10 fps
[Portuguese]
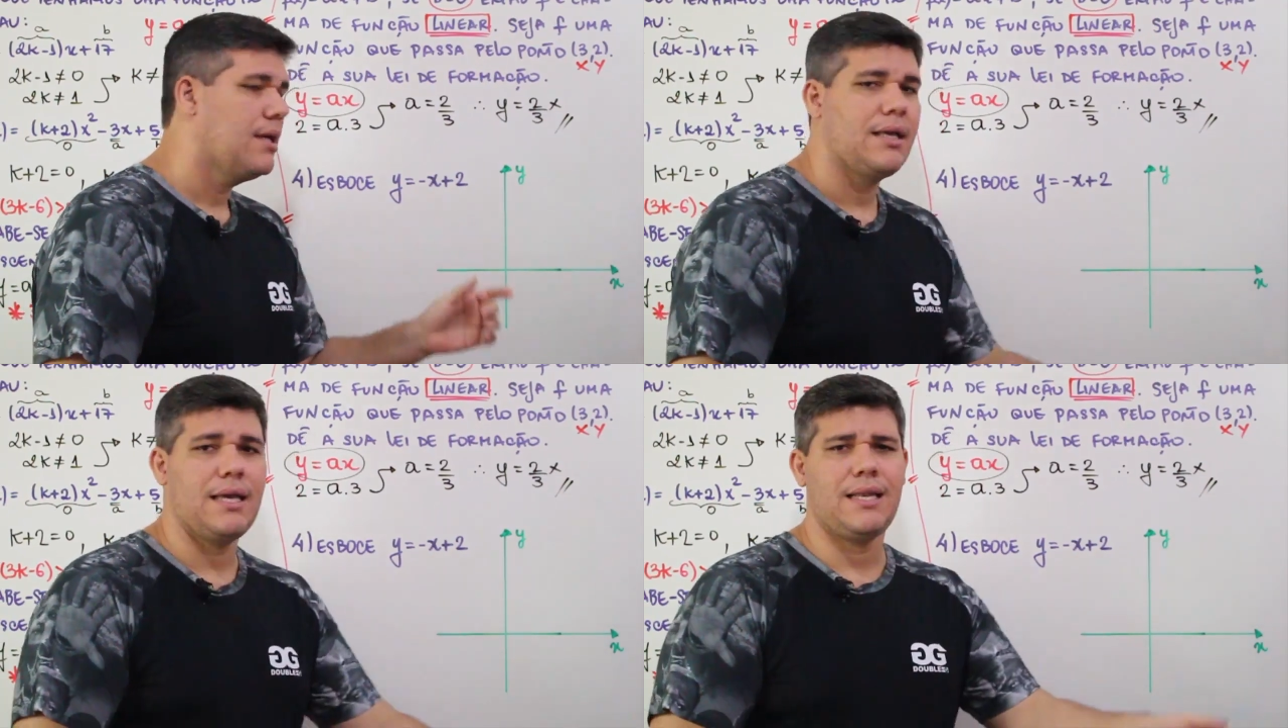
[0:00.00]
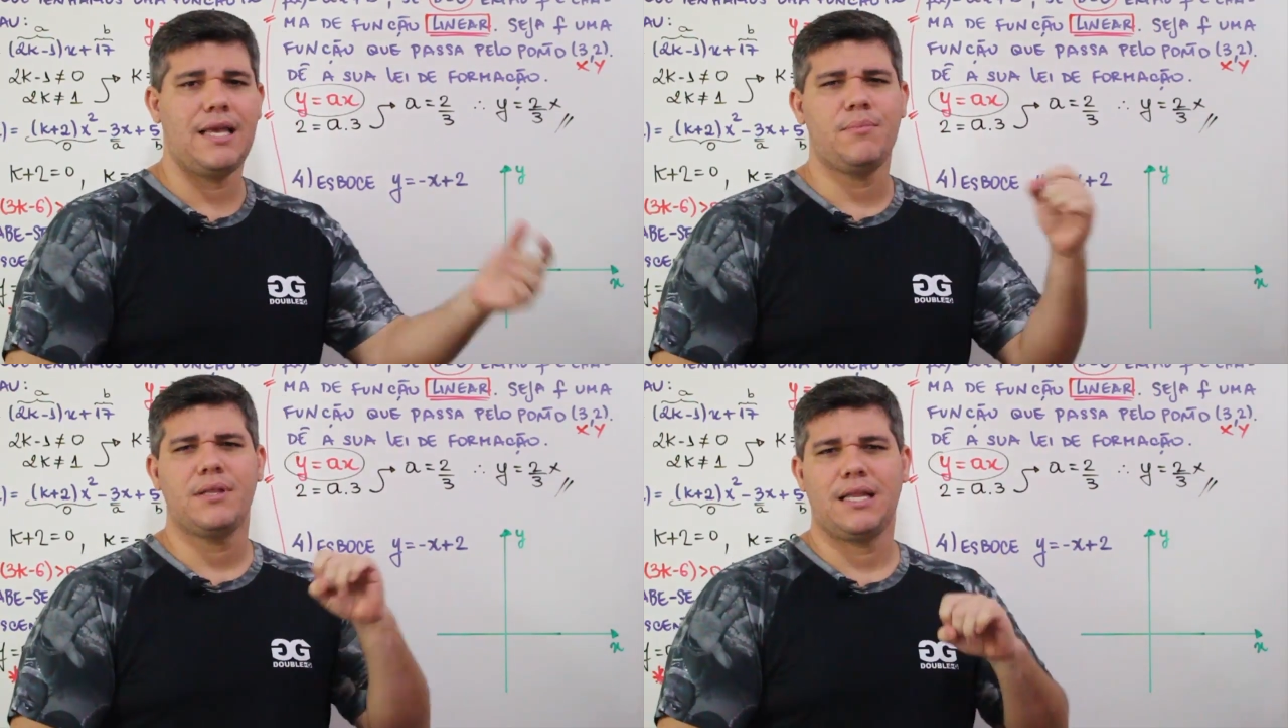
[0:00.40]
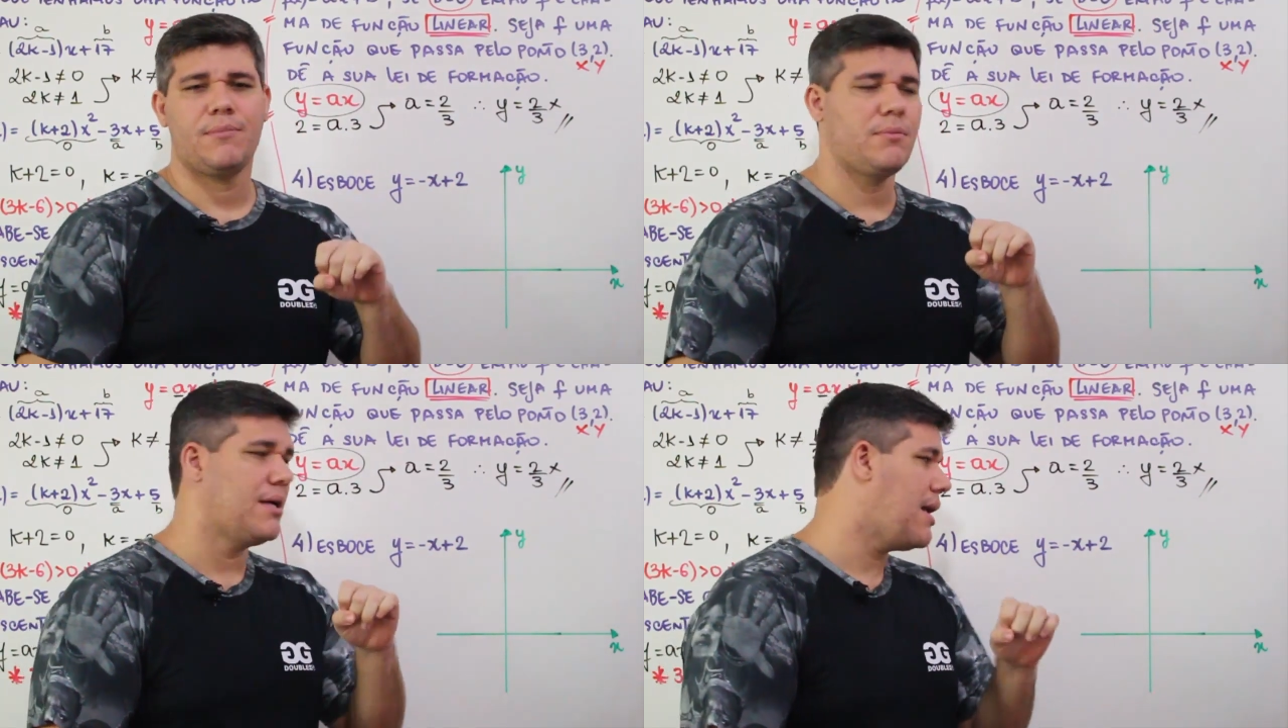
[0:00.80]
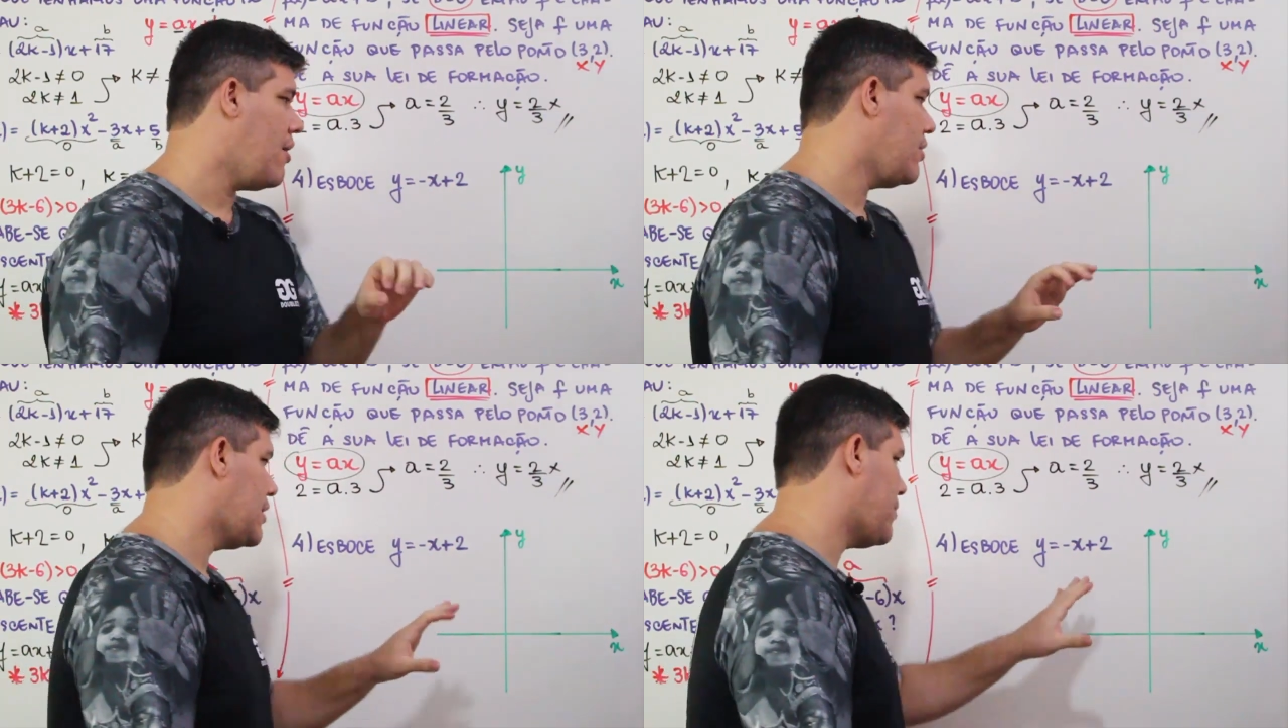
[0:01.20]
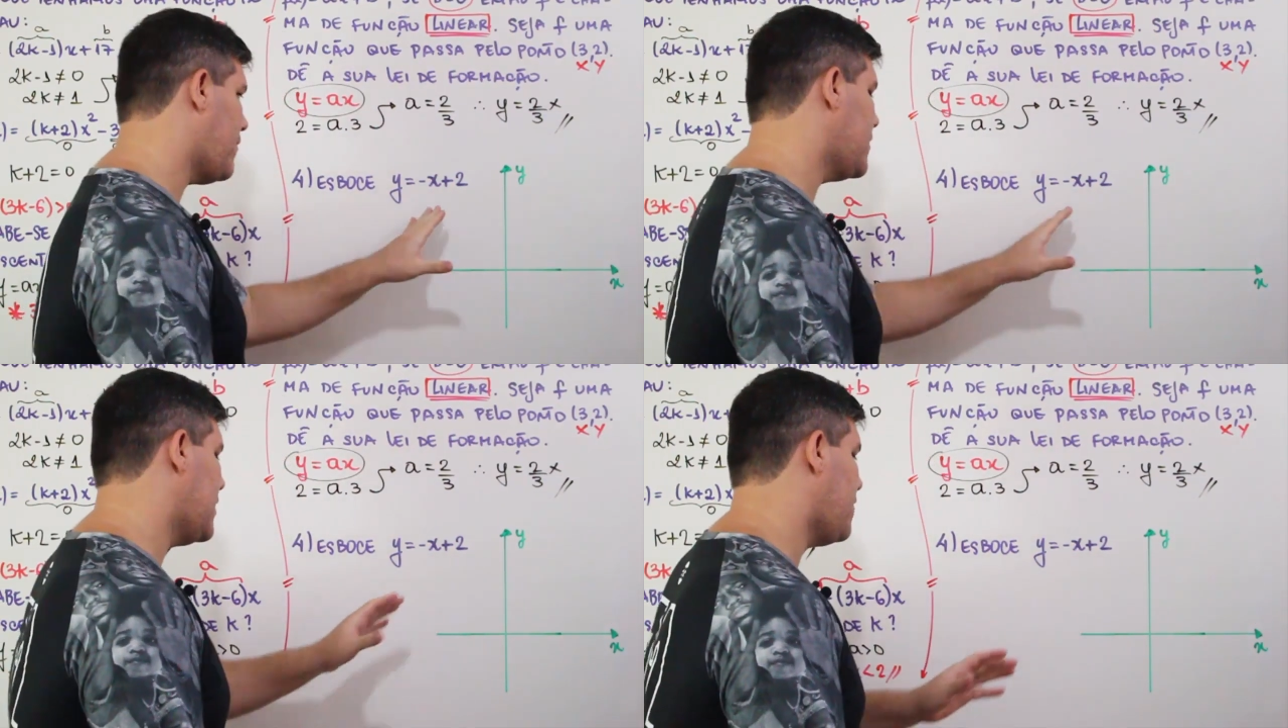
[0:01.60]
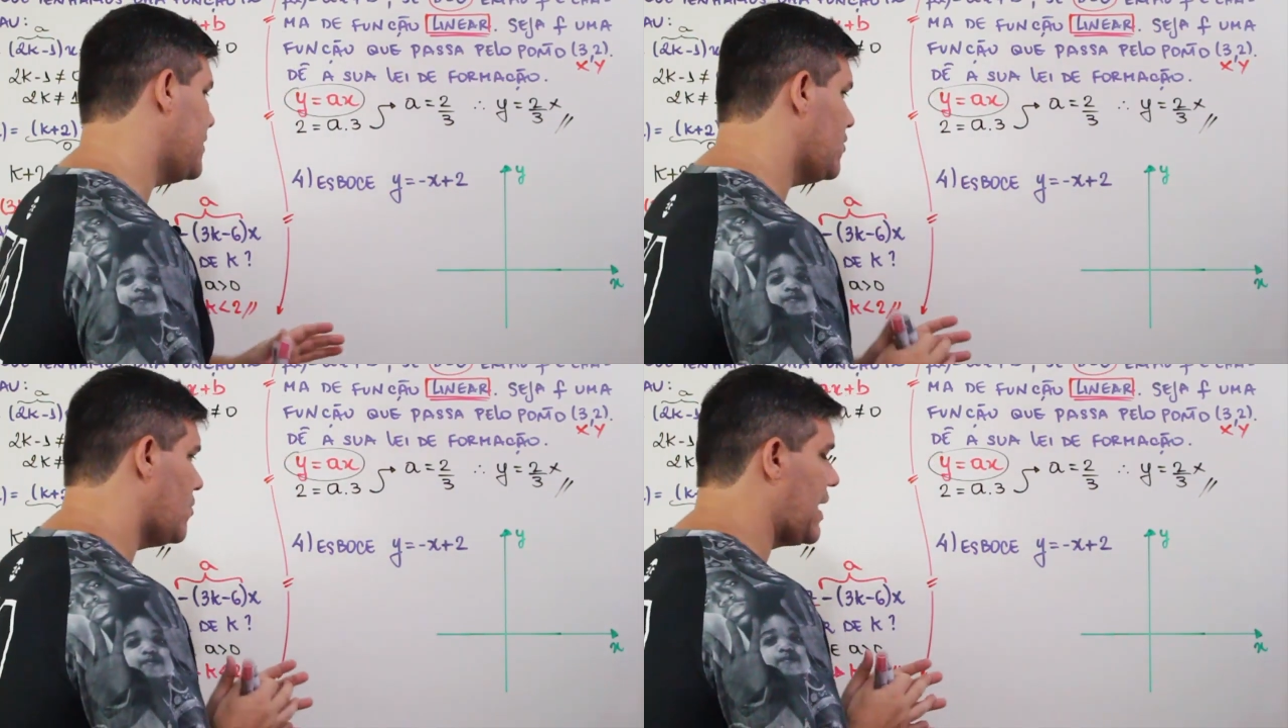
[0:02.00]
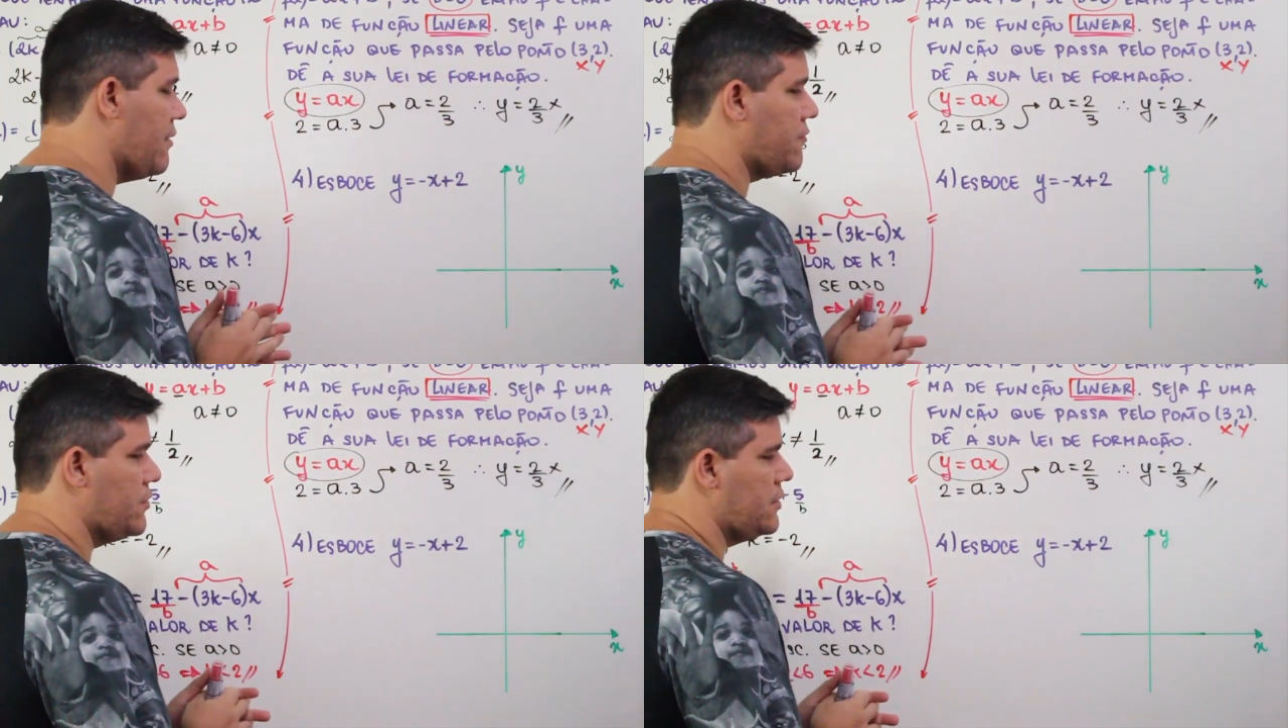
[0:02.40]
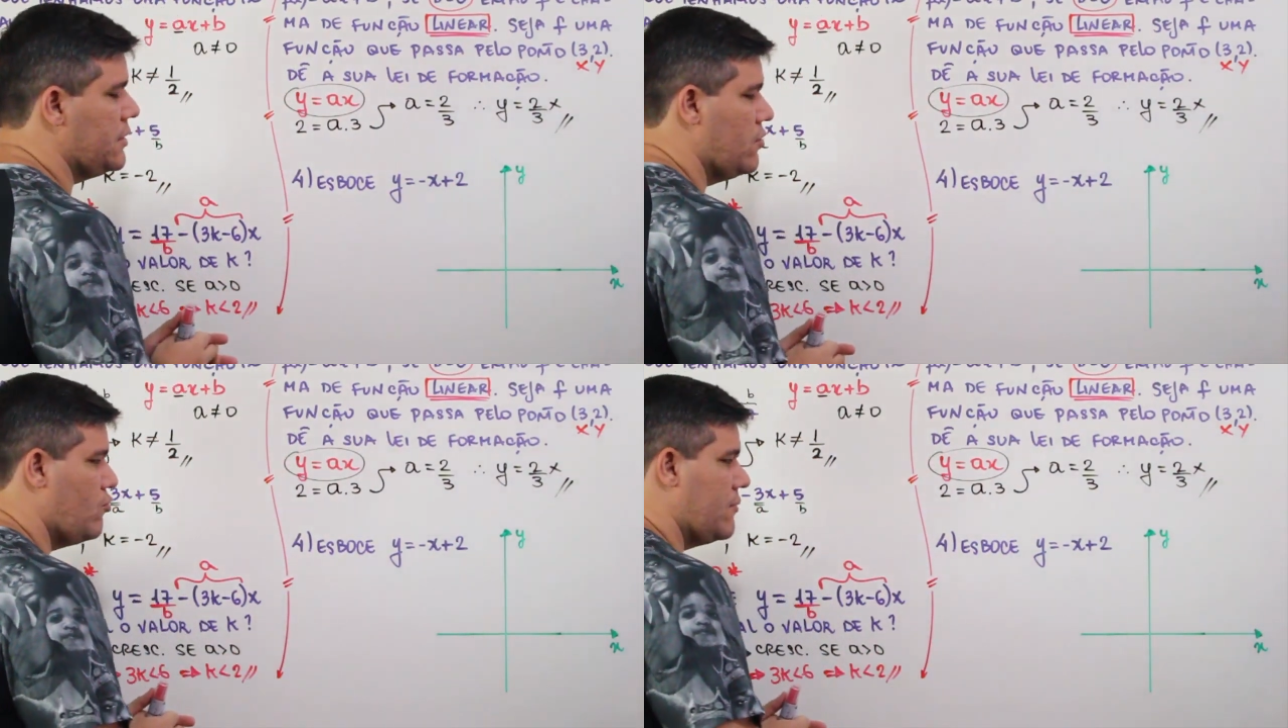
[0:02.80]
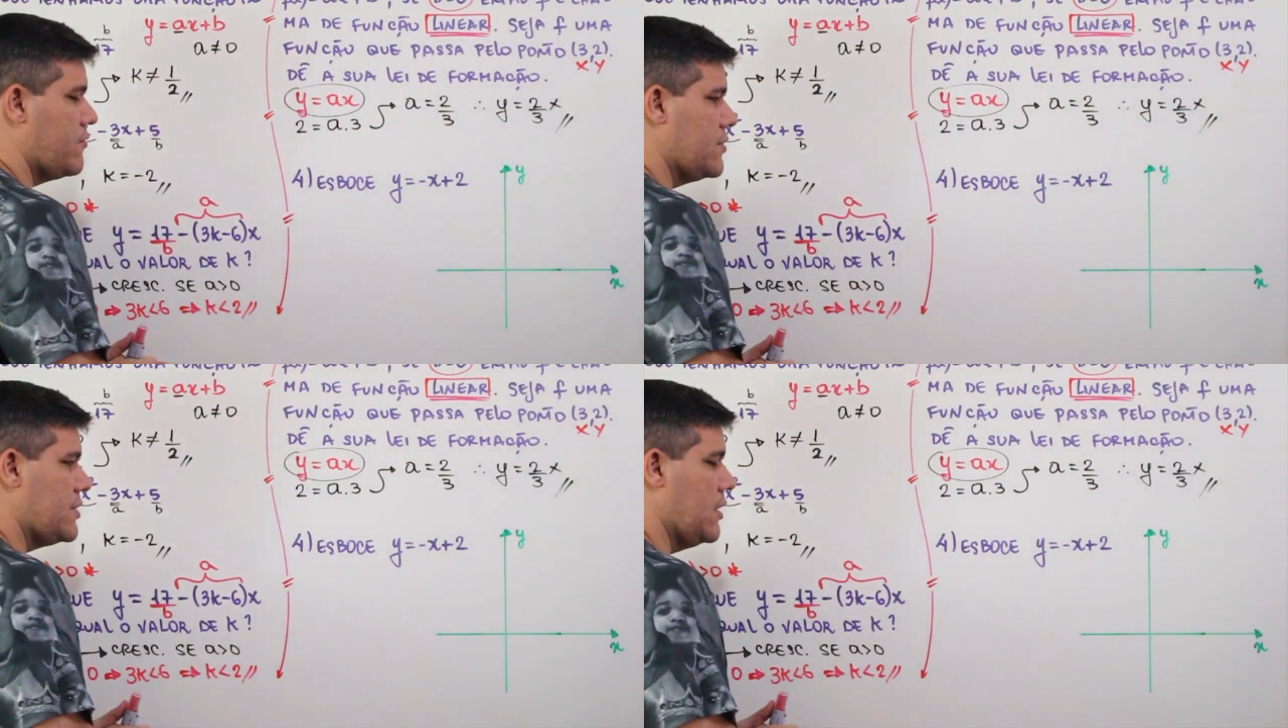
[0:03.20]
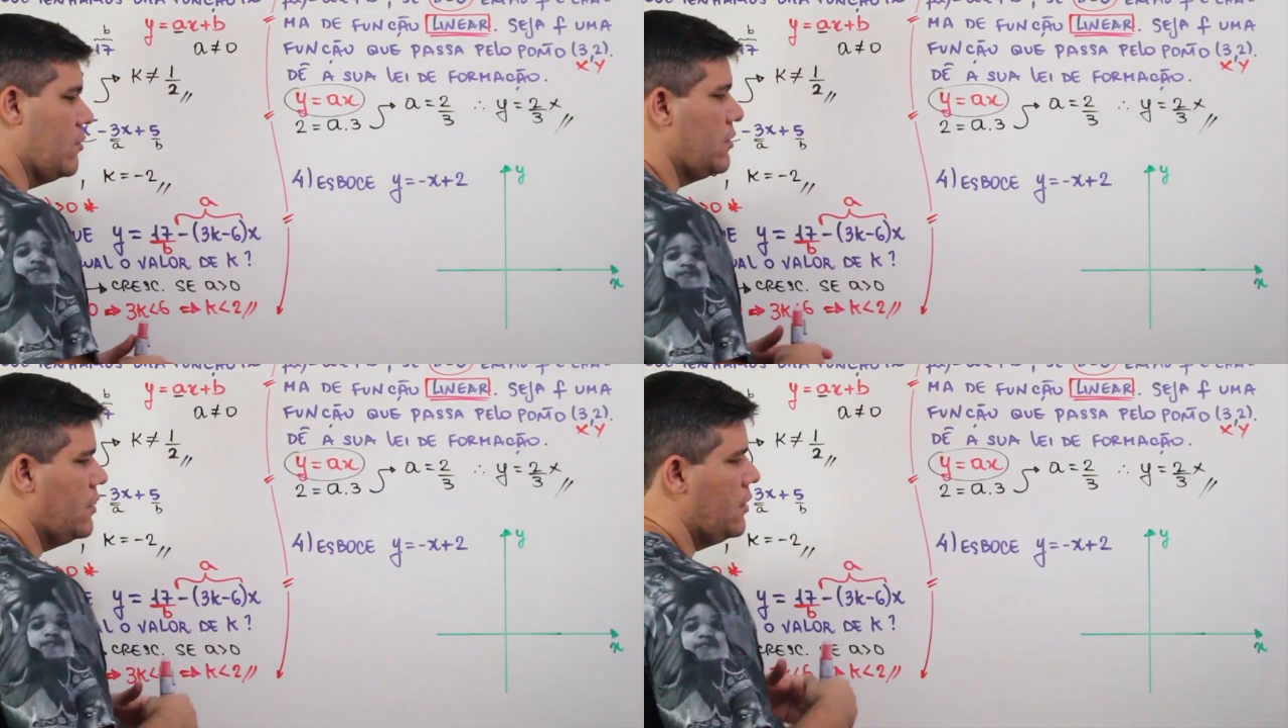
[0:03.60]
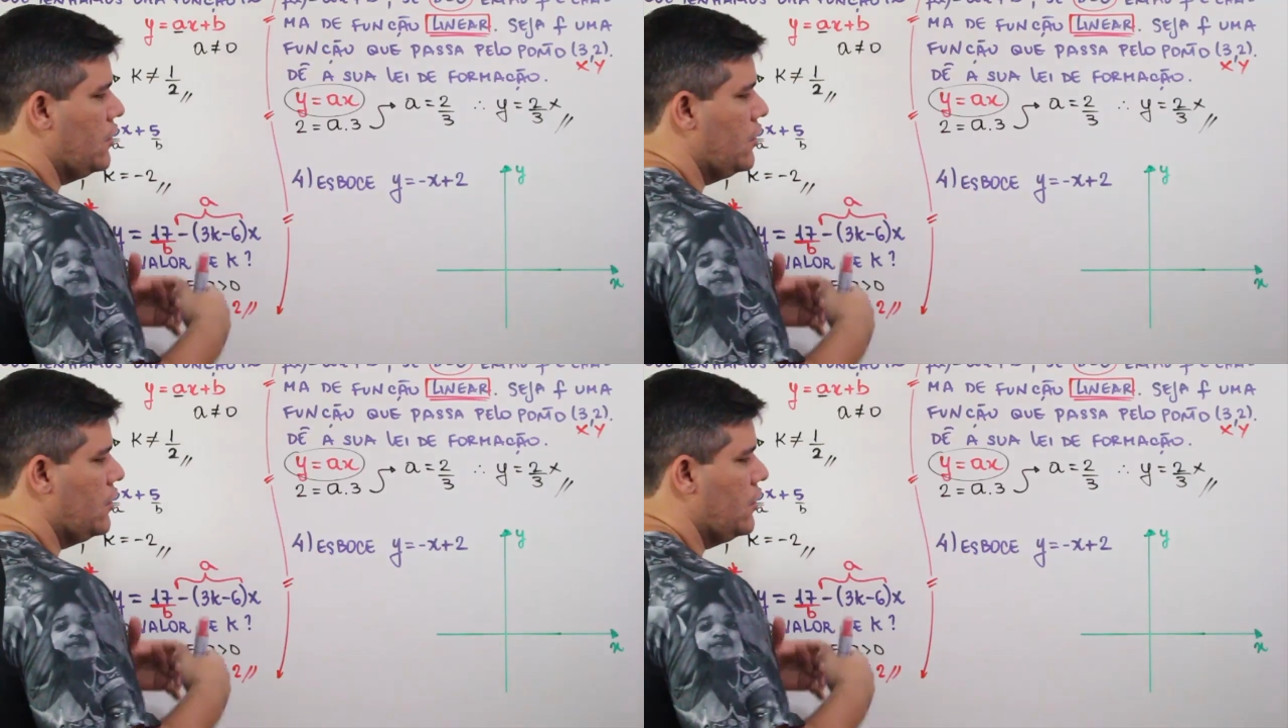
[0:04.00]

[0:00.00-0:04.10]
Relembre lá na primeira aula que para você fazer o gráfico de uma função